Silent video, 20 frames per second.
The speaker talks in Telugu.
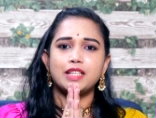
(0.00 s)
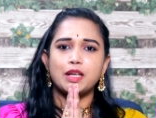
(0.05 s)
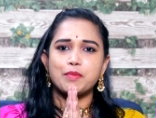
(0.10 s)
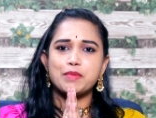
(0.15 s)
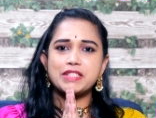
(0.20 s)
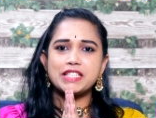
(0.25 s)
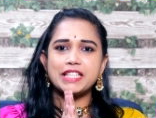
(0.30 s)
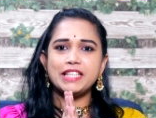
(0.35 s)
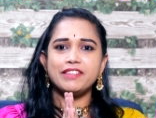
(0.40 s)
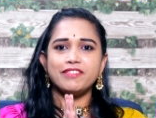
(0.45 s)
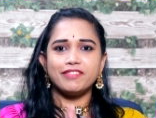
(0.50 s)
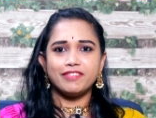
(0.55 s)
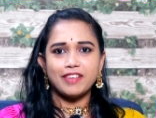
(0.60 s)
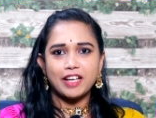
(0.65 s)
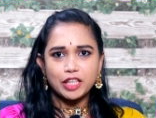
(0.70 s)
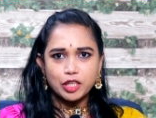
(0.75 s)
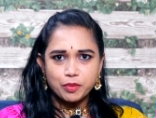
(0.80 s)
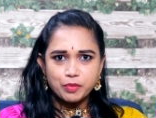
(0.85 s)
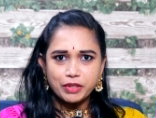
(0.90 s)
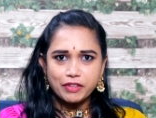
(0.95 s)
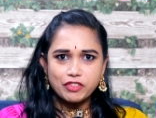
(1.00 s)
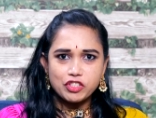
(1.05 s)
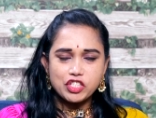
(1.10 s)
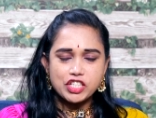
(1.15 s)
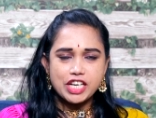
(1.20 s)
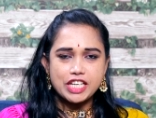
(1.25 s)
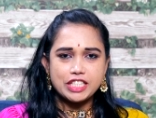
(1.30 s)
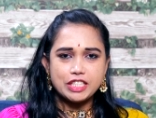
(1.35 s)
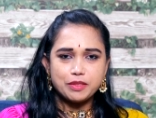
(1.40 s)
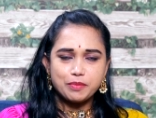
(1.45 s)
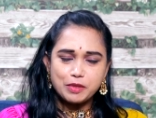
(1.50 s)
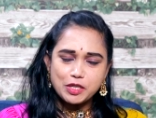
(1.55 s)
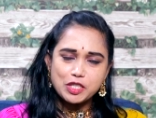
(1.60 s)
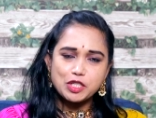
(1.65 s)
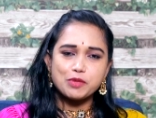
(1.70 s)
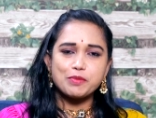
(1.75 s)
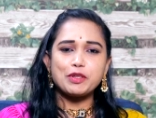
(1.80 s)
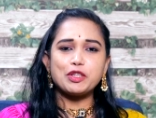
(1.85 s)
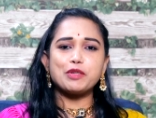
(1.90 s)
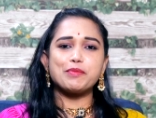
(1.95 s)
నమస్తే వెల్కమ్ టు అవర్ ఛానల్
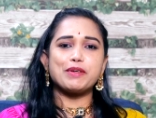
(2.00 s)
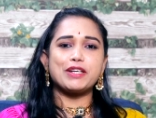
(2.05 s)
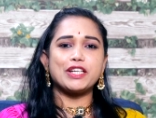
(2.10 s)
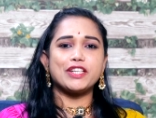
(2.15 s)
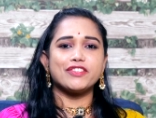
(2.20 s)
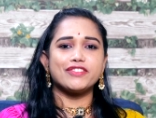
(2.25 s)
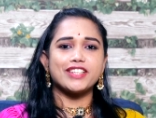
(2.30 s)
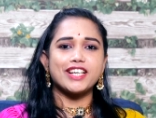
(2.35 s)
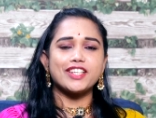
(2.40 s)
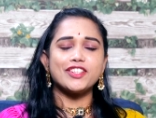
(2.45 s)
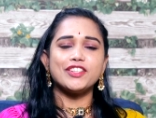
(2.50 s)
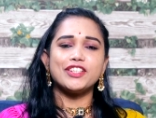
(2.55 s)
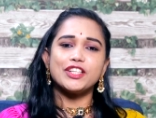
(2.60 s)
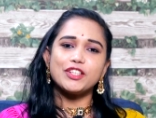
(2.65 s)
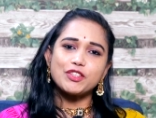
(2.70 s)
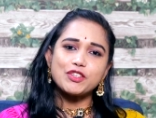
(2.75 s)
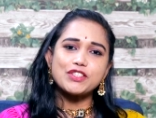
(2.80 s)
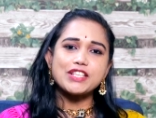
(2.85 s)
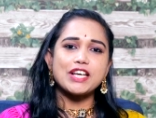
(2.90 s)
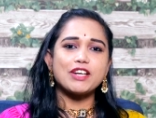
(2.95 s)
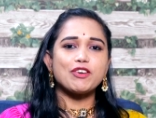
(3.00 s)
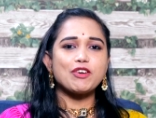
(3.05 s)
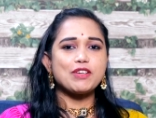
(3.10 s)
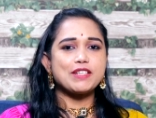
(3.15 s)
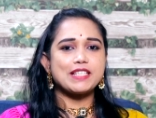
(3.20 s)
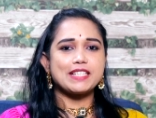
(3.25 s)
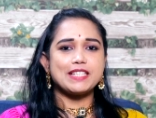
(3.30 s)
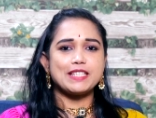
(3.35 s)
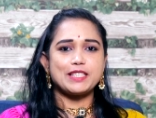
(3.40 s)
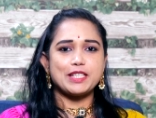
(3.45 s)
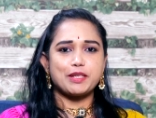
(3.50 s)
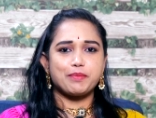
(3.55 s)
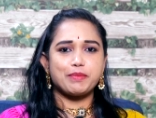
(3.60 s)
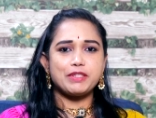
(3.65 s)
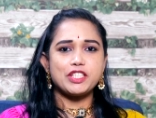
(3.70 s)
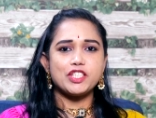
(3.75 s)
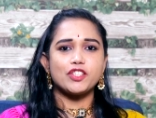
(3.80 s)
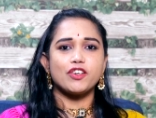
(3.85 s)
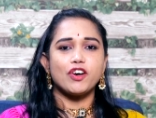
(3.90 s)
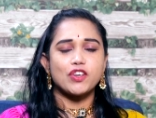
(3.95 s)
ప్రస్తుతం అంతే పాటుగా ఉన్నారు నీరో సైకాలజికల్
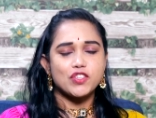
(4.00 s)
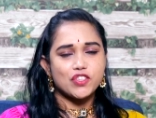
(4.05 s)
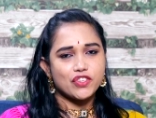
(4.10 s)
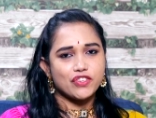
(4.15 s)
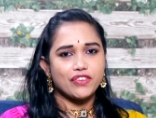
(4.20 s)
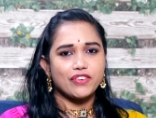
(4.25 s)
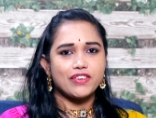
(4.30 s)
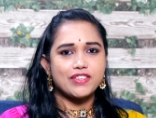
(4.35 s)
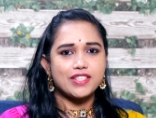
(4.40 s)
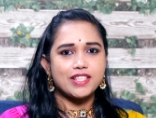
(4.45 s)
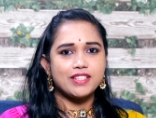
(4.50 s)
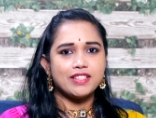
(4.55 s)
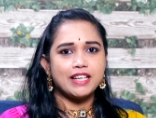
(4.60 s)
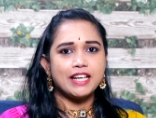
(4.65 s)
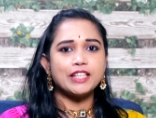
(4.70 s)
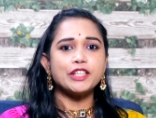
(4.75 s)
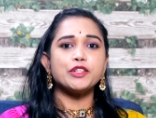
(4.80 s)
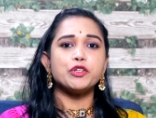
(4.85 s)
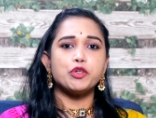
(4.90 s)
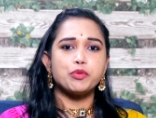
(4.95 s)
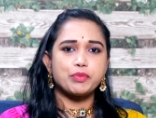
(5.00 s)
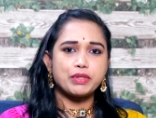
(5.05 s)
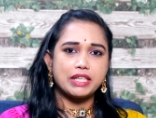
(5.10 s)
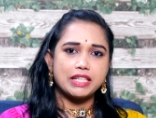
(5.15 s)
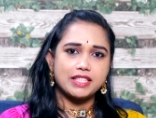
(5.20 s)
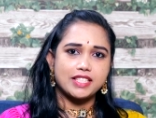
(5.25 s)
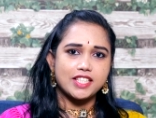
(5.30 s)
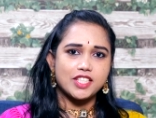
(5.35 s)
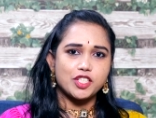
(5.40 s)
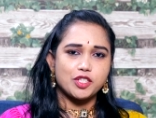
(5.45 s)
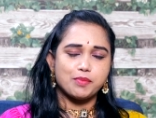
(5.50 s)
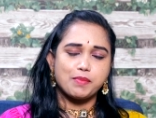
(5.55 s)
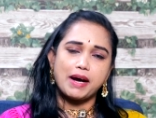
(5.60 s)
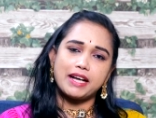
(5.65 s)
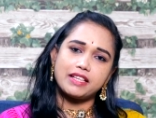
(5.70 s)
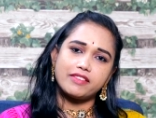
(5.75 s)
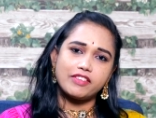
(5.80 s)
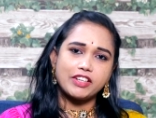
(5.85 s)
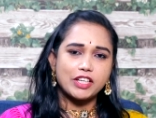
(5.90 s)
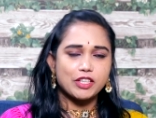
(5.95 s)
థెరపిస్ట్ ఆస్ట్రాలజర్ అండ్ న్యూమరాలజిస్ట్
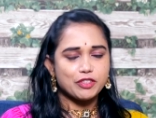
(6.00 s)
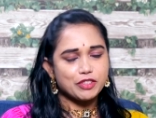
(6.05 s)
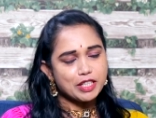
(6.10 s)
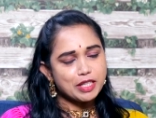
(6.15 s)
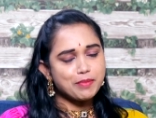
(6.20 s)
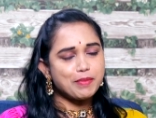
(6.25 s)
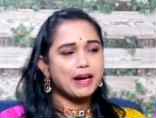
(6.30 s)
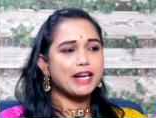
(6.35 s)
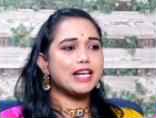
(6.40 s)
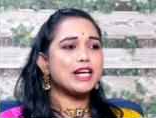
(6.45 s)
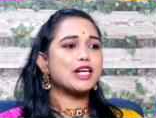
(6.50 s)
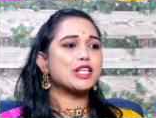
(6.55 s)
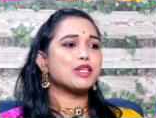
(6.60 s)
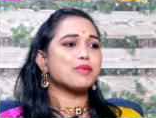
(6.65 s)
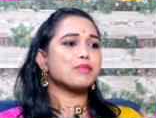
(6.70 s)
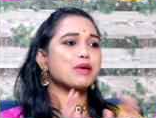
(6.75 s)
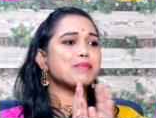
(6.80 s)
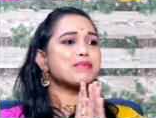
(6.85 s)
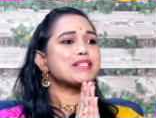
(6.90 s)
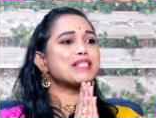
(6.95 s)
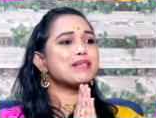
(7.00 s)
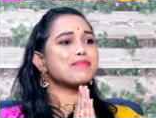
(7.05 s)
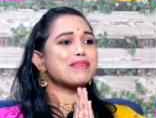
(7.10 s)
మాధవి గారు ఉన్నారు మాట్లాడదాం నమస్తే